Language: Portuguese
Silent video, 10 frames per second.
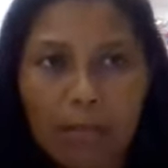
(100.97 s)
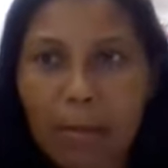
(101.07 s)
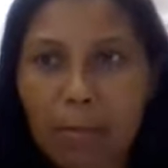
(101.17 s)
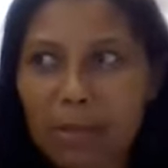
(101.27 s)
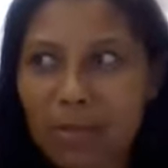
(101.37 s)

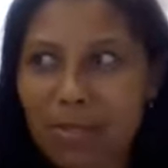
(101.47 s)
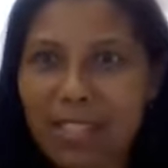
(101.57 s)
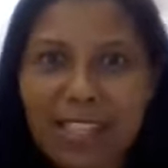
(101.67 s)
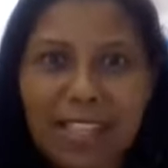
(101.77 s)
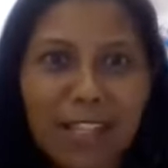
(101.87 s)
Tem pessoas
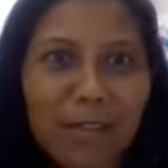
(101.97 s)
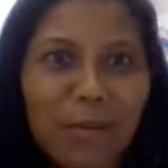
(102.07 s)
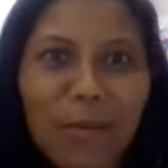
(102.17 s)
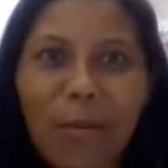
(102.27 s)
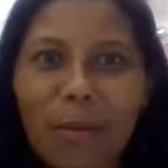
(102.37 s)
aí que
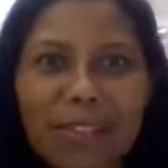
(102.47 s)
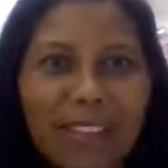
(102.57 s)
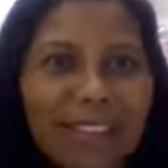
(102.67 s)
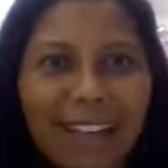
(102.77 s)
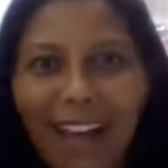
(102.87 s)
entrou
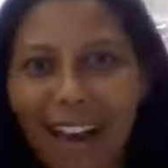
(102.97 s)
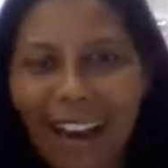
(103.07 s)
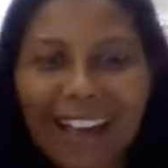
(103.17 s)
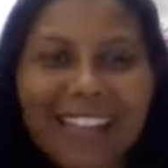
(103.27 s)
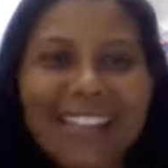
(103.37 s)
ontem e tá
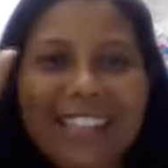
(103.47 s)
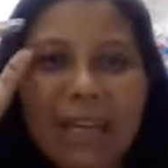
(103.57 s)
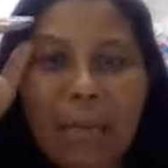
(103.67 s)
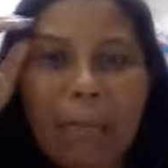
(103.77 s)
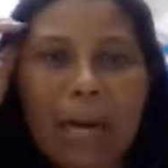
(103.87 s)
lá em
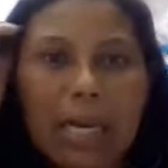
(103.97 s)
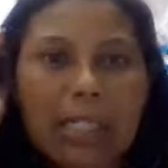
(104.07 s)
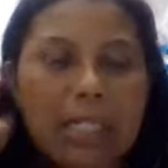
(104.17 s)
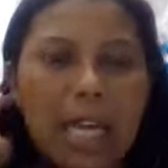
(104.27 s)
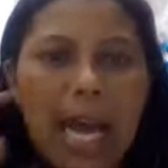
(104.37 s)
cima,
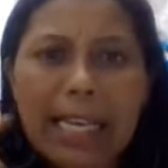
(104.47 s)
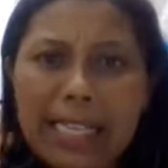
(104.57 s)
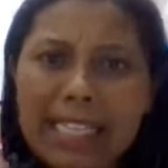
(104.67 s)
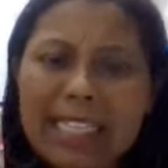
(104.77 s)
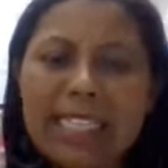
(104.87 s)
mas
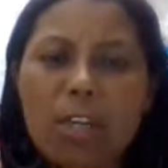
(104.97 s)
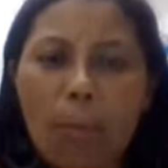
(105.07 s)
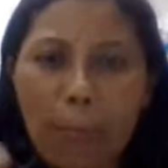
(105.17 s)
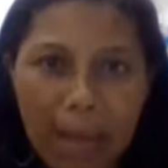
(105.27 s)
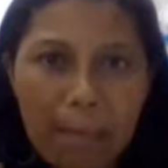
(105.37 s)
ainda assim
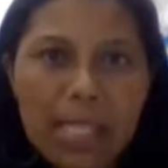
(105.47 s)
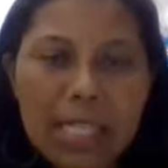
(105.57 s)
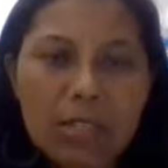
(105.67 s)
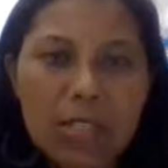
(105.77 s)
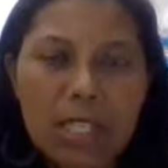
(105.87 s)
eu
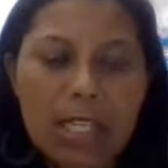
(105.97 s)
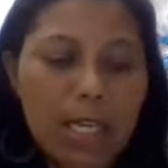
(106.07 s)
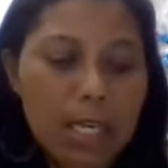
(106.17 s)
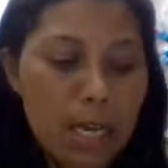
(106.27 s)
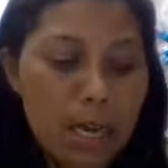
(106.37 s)
permaneço aqui,